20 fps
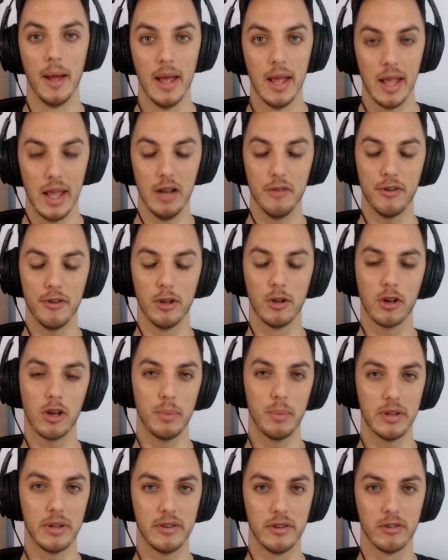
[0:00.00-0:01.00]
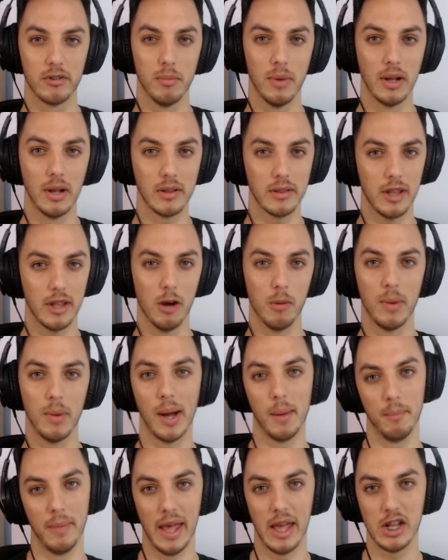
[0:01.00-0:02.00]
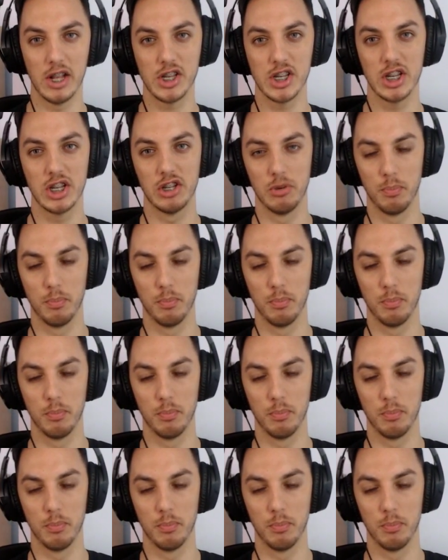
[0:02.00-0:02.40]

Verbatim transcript: Ele falou que eu preciso manter uma média de